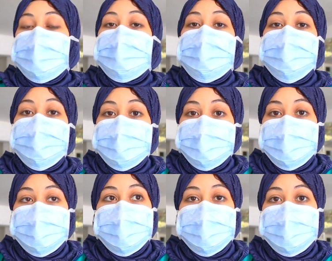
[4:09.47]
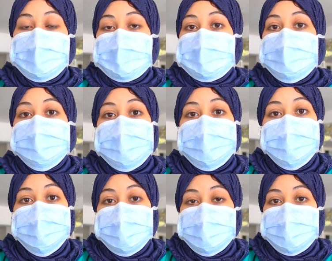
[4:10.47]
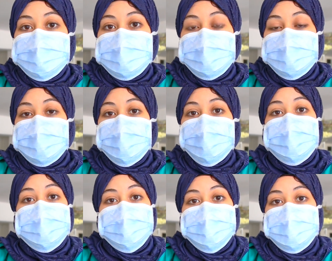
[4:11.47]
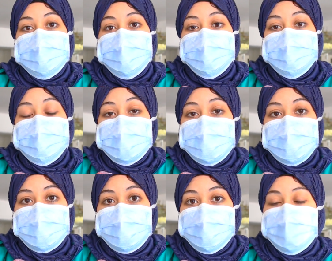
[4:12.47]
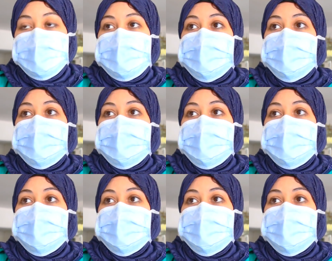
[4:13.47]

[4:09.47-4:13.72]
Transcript: ويجلسوا في جورهم يستعملوا لي بافيت ديالهم ويغسلوا يديهم بالتكرار